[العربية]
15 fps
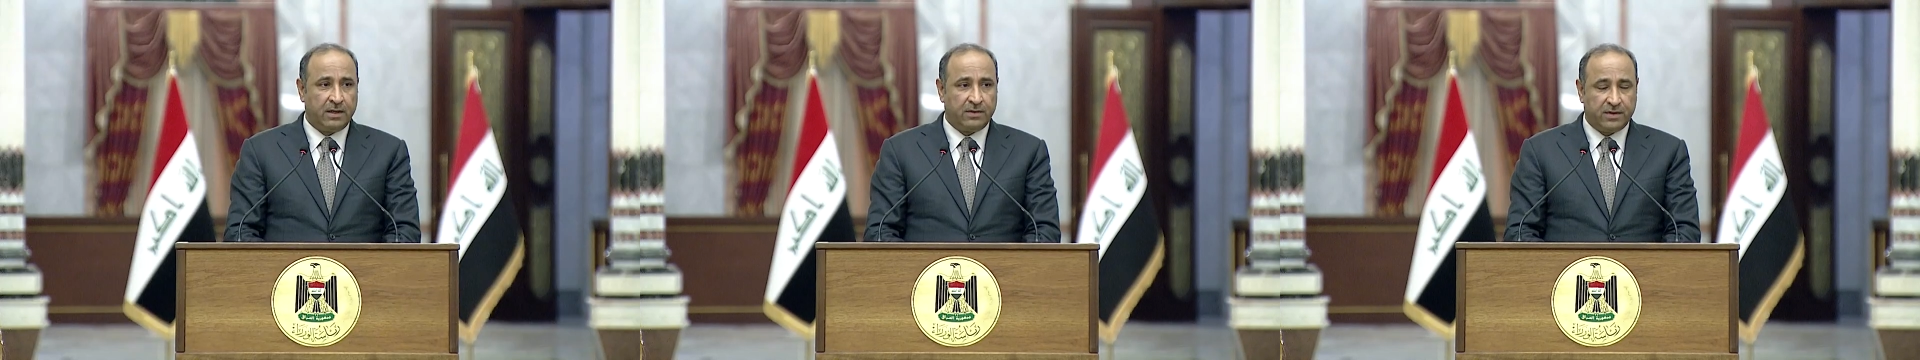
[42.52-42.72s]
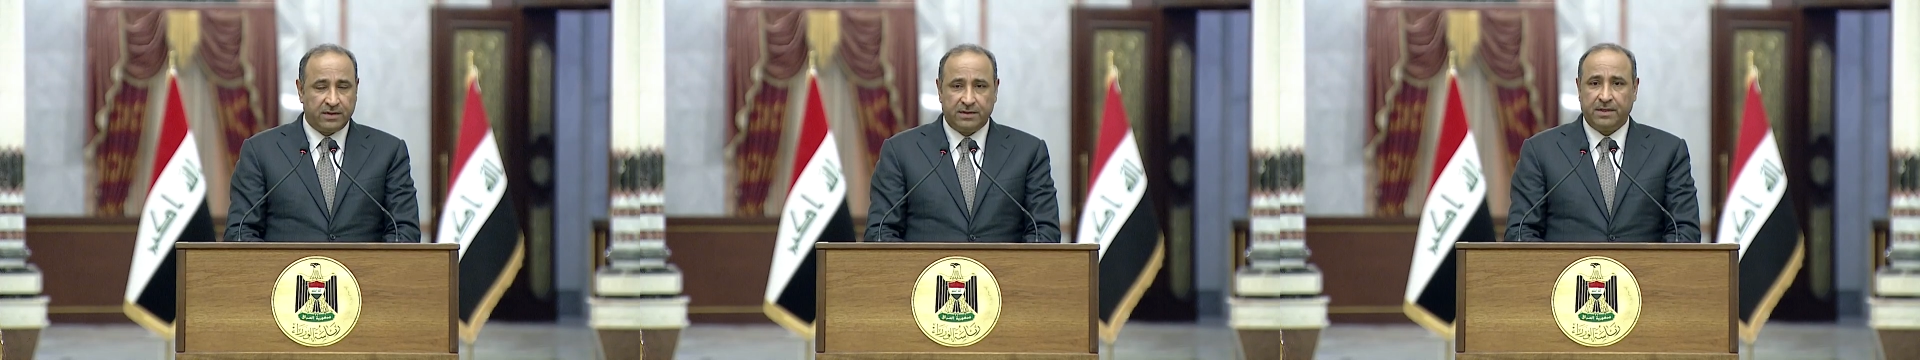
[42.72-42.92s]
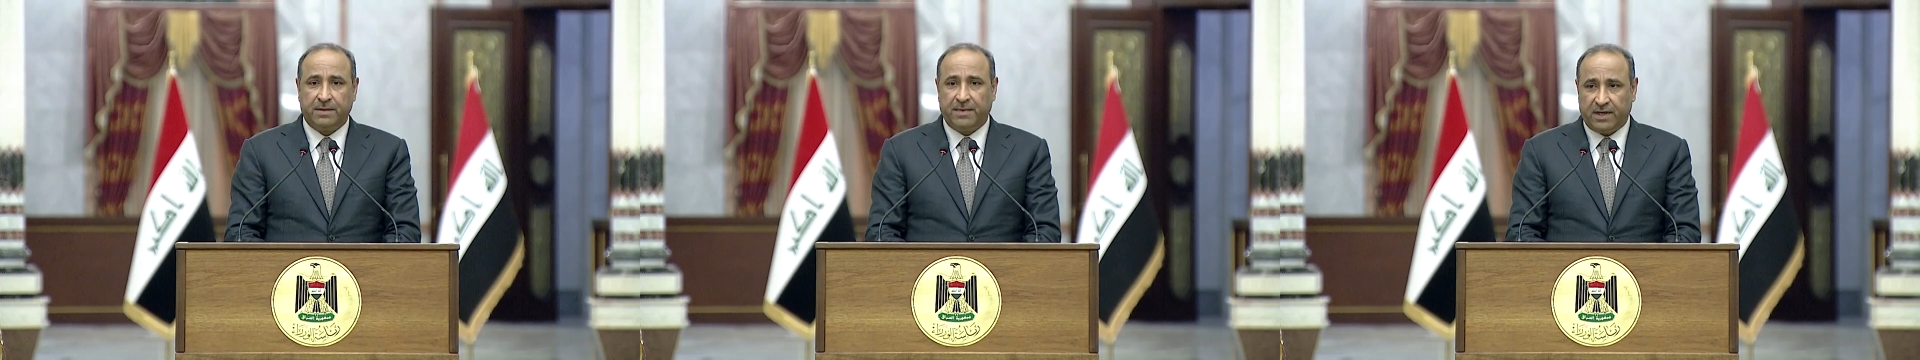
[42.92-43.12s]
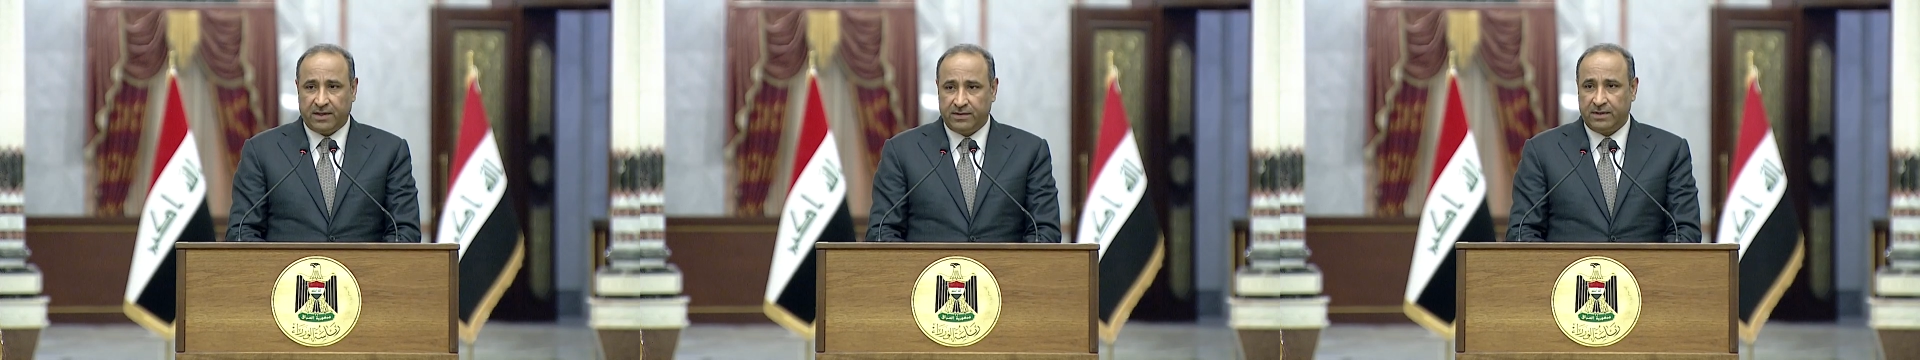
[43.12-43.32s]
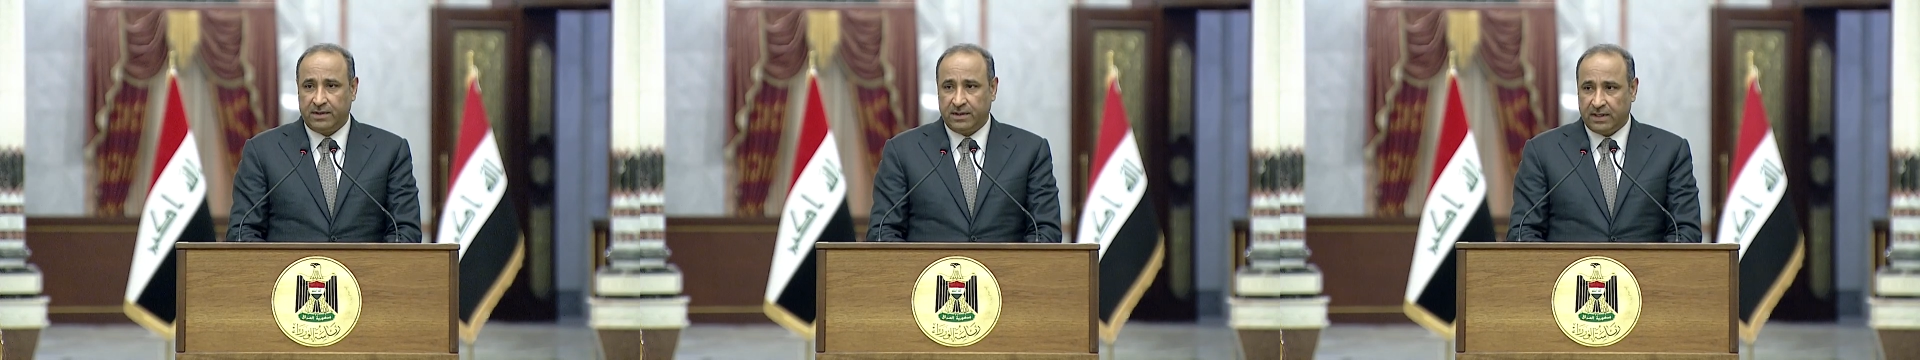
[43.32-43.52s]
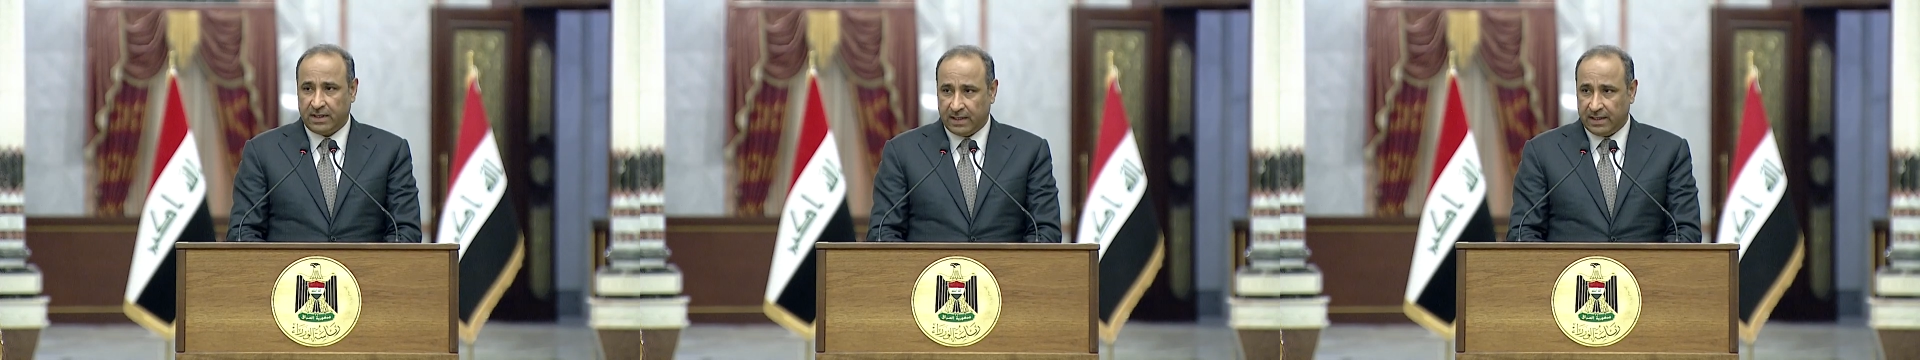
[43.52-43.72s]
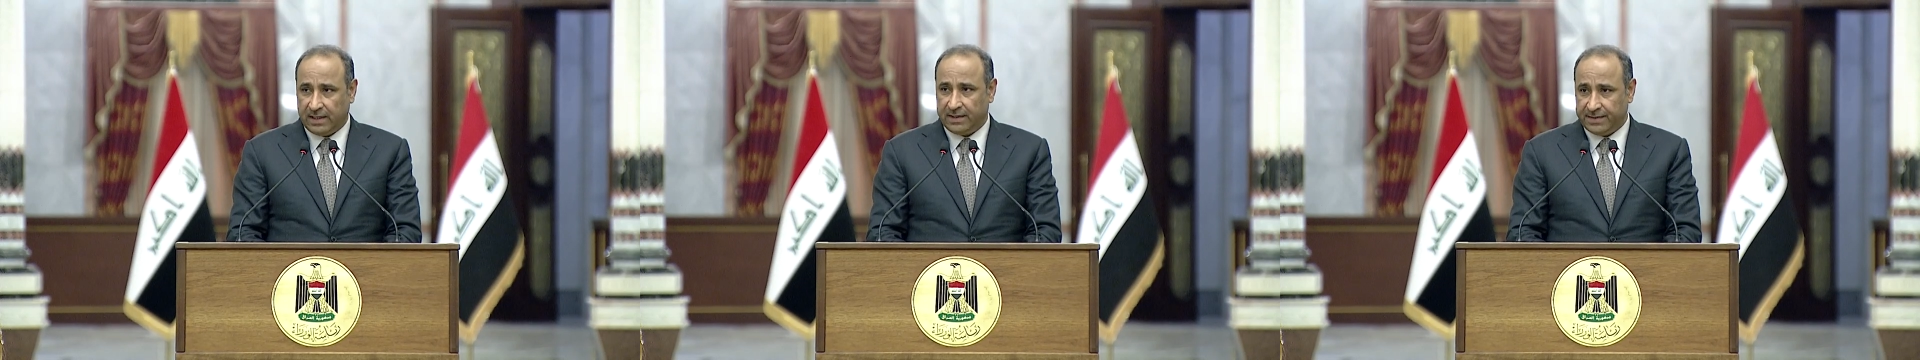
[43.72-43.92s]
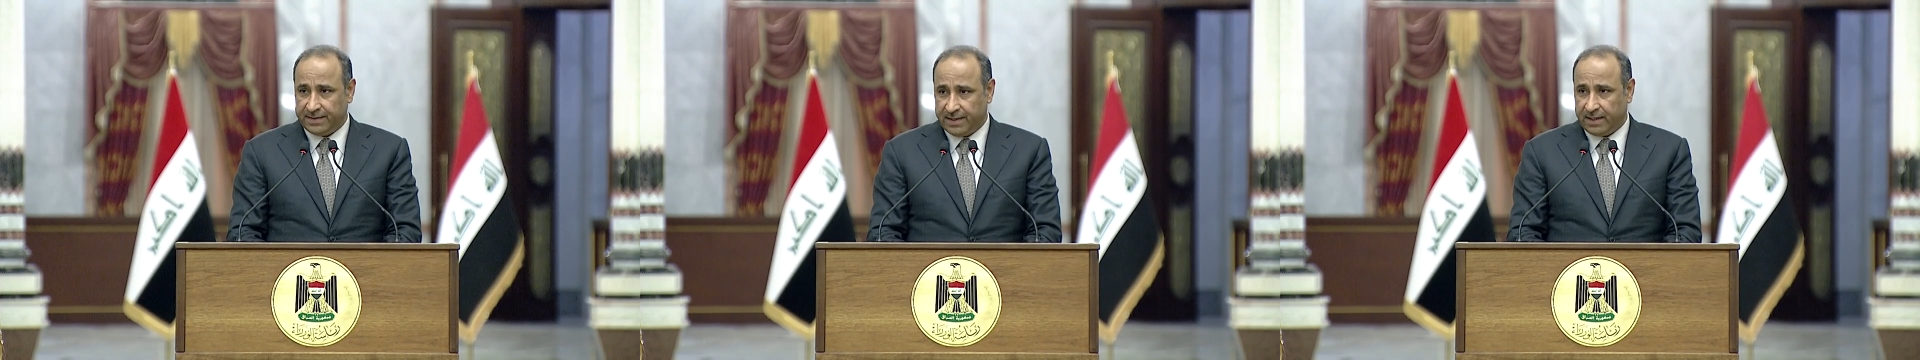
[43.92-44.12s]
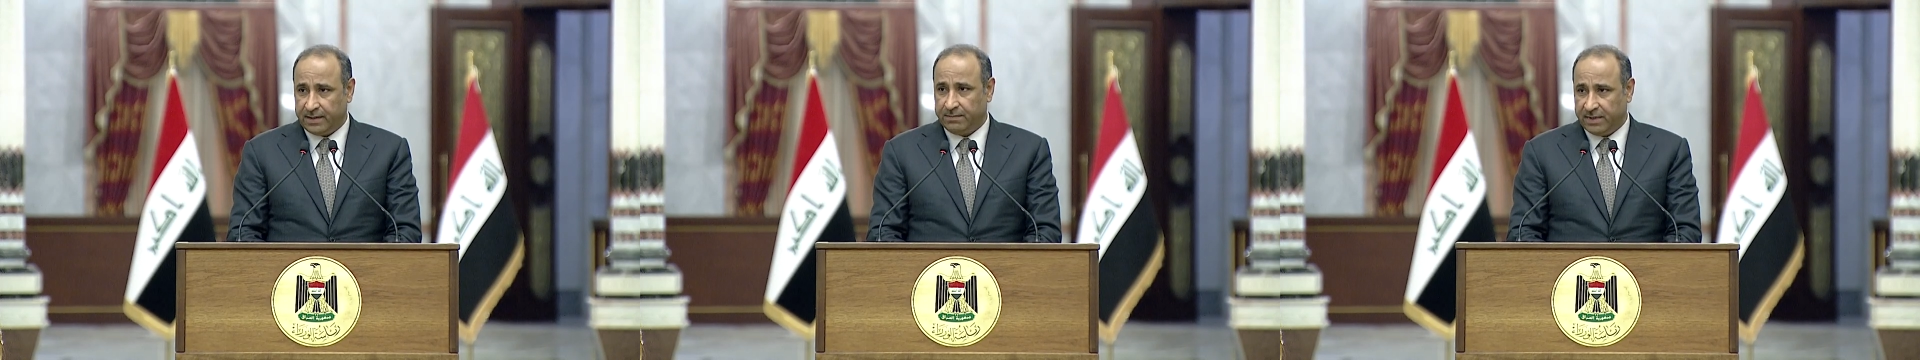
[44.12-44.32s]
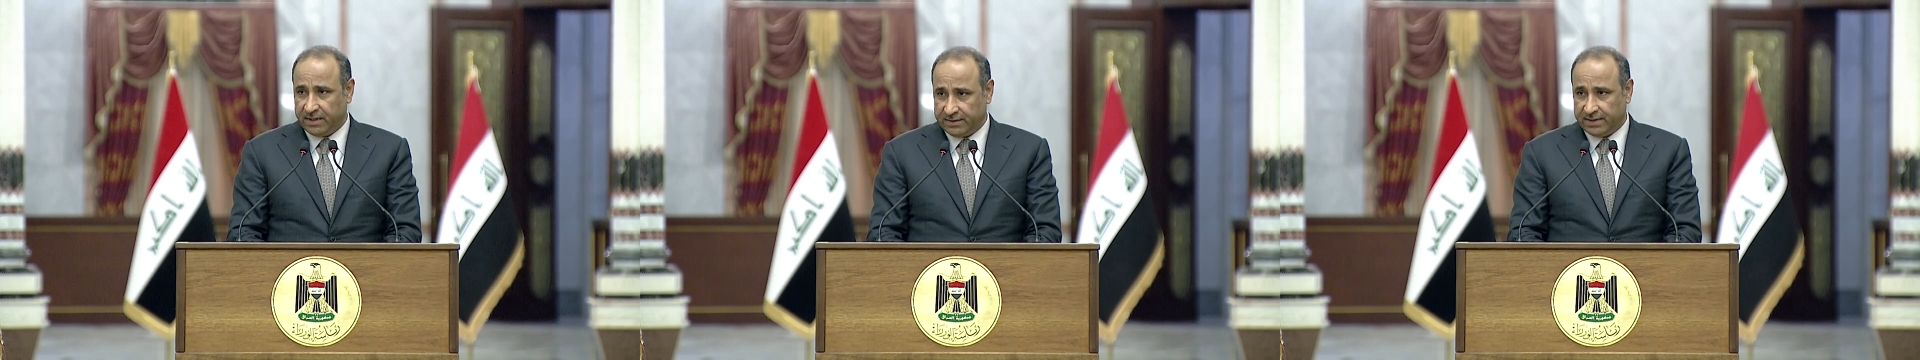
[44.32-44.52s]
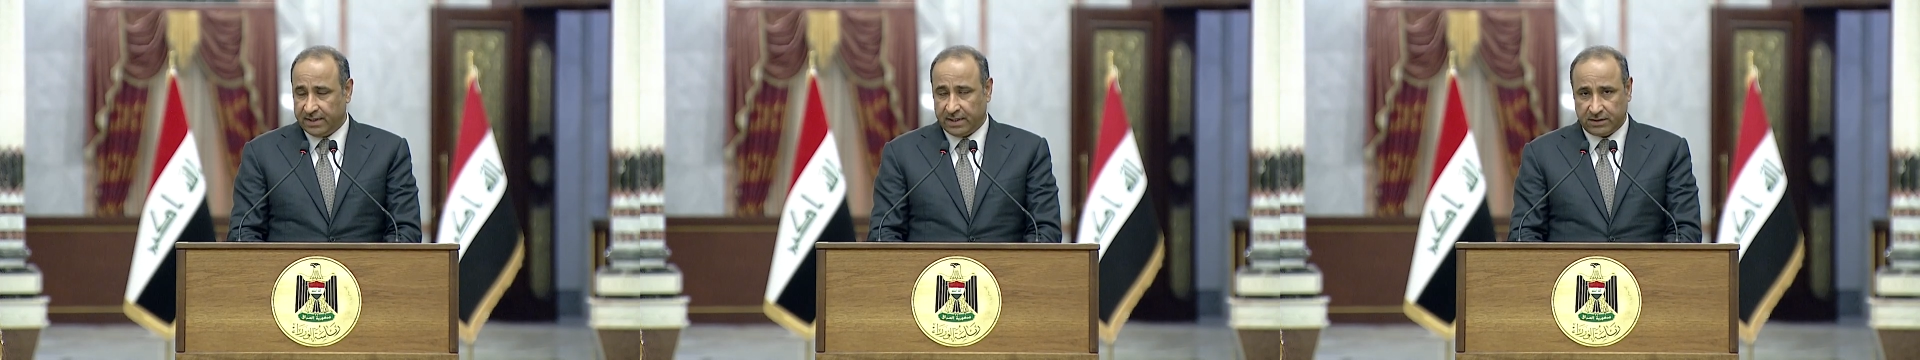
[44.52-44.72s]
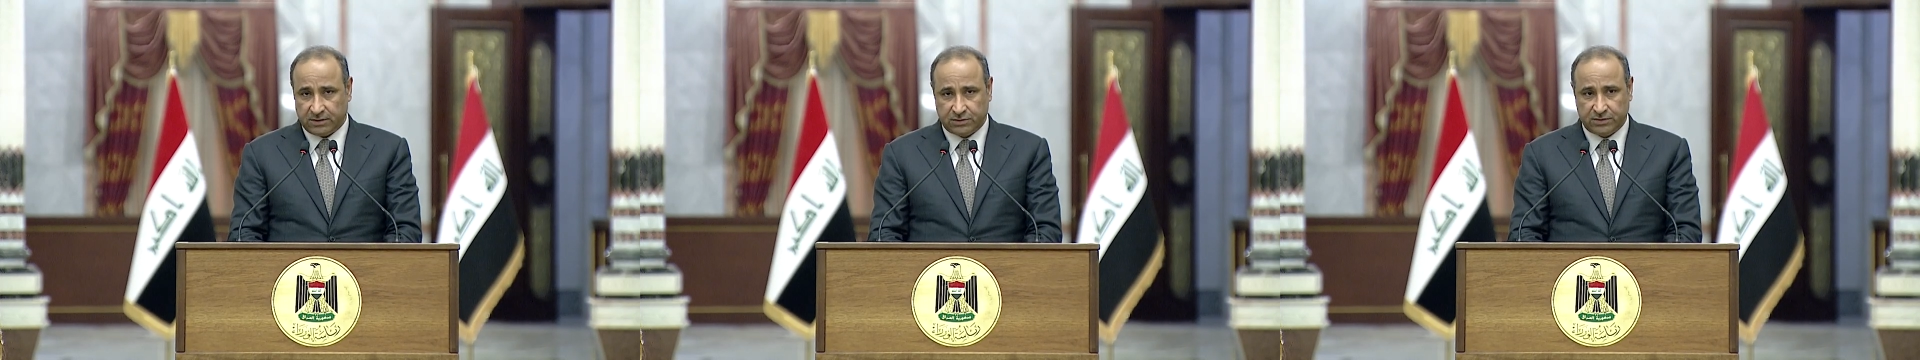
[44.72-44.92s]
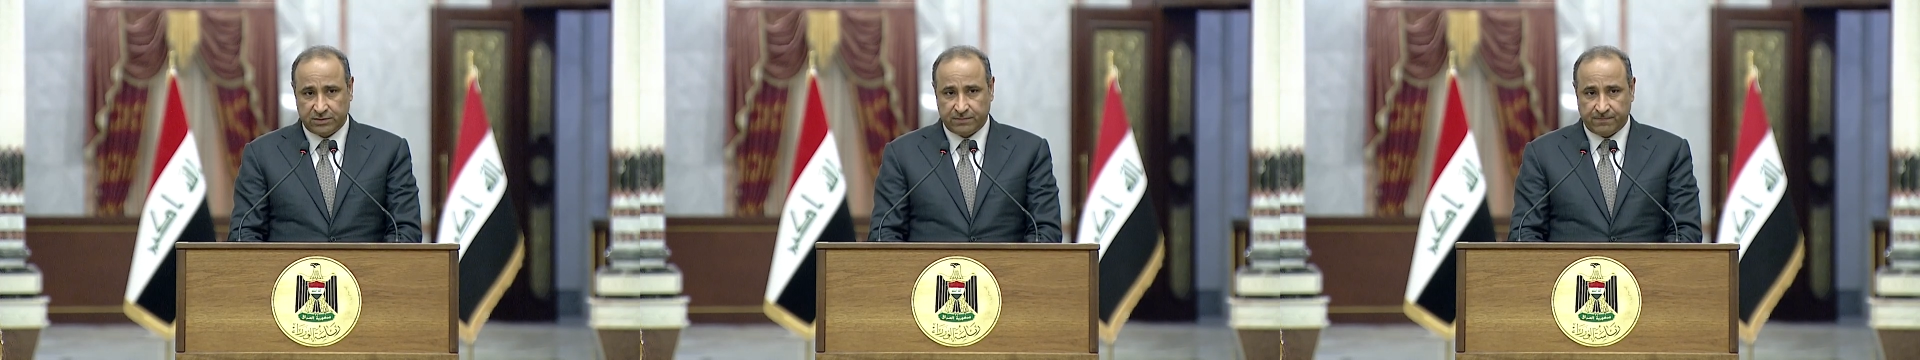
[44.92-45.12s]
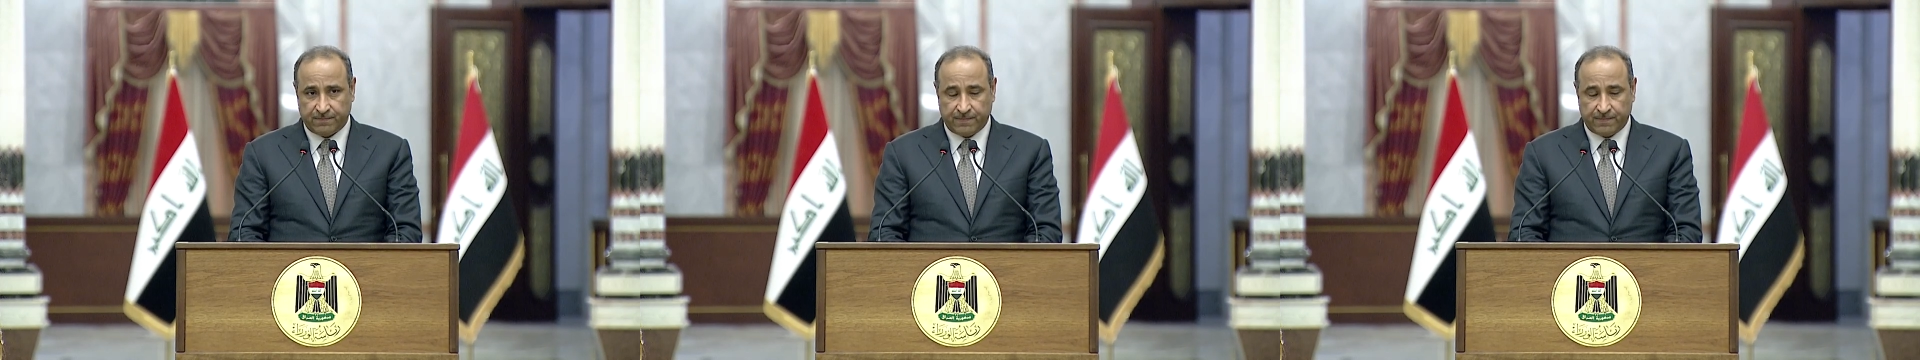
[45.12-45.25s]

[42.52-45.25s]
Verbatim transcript: ضد بعض الخلايا النائمة لداعش